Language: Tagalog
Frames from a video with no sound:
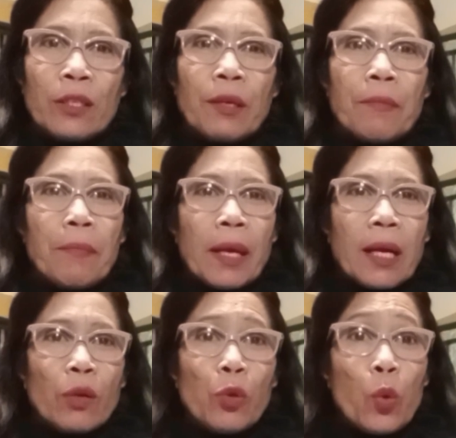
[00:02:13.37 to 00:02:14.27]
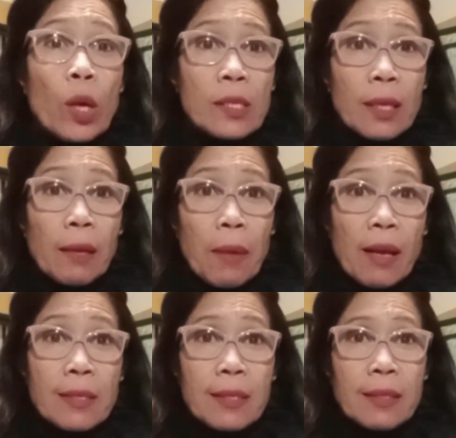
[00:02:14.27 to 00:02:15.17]
may kaguluhan sa
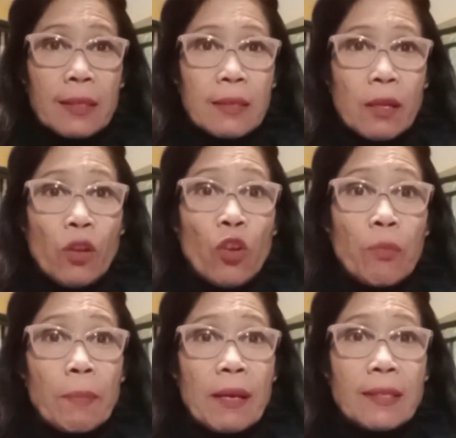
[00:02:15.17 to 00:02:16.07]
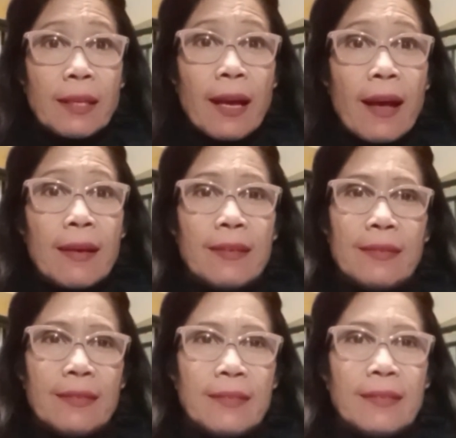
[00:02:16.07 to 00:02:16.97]
labas. Lumabas ka.
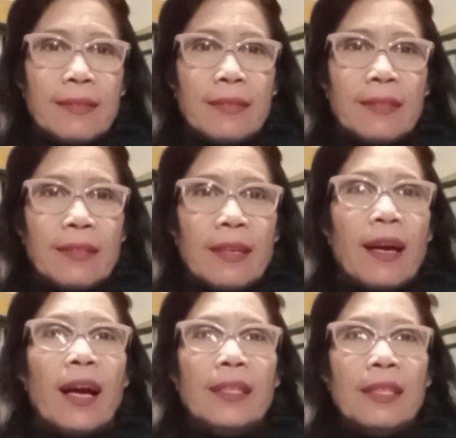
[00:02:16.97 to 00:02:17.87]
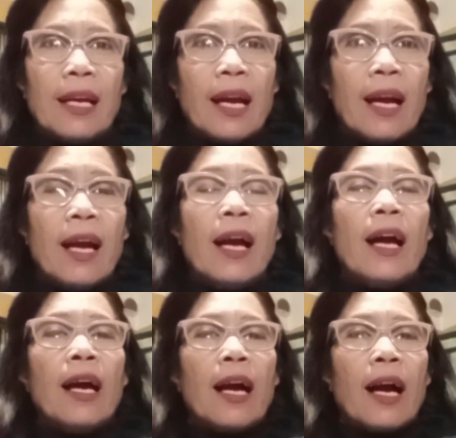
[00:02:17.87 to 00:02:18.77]
At naka
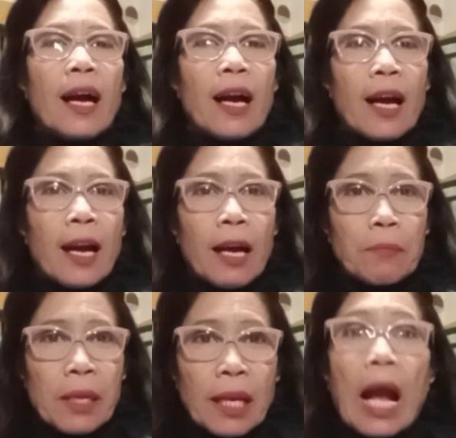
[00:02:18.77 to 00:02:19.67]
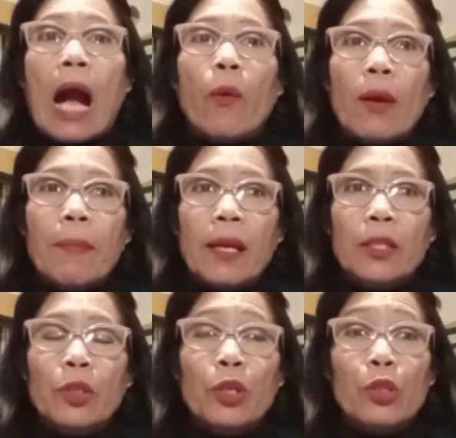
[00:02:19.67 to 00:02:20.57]
uh, at may nag-aaway pala
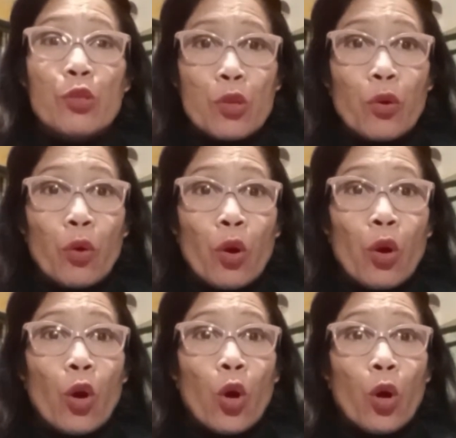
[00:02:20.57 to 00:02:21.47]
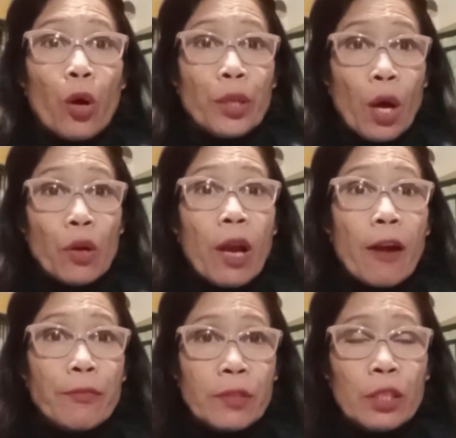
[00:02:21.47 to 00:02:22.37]
doon. So, the whole
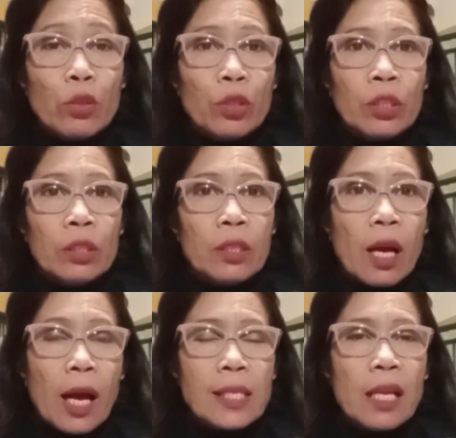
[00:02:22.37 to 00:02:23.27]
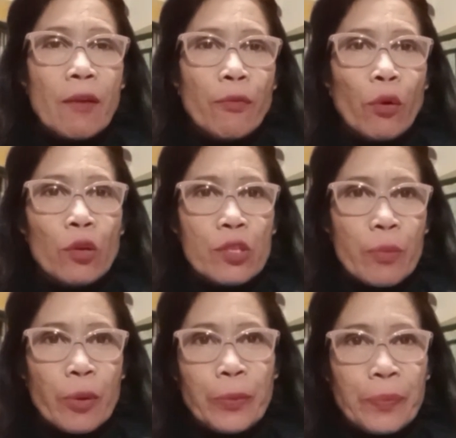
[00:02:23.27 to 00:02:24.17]
afternoon, asan ang focus mo?